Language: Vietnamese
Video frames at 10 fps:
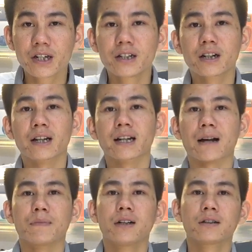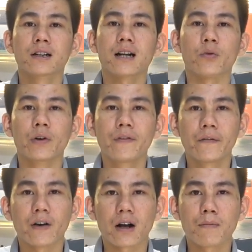xin chân thành cảm ơn tất cả quý
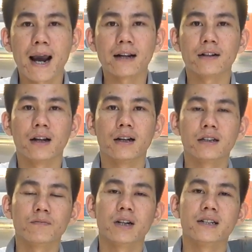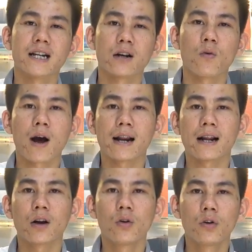vị và các bạn là trong thời gian qua
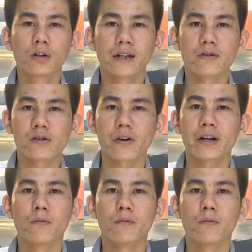đã luôn luôn theo dõi,